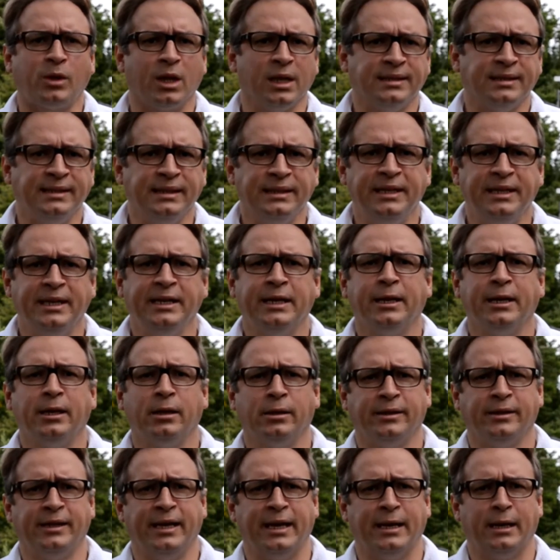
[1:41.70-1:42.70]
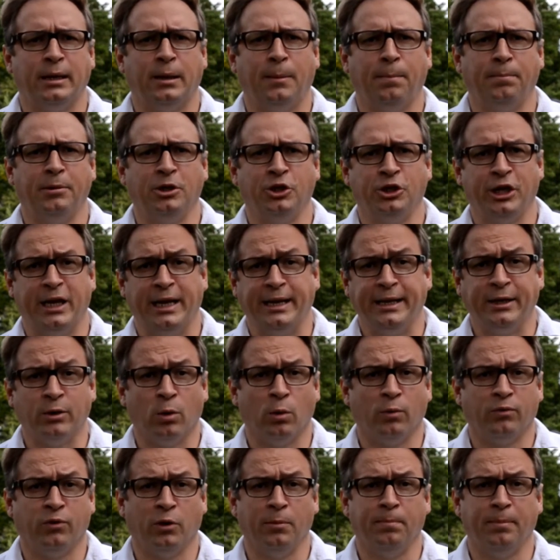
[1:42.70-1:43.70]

sieht hier der Beschädigung von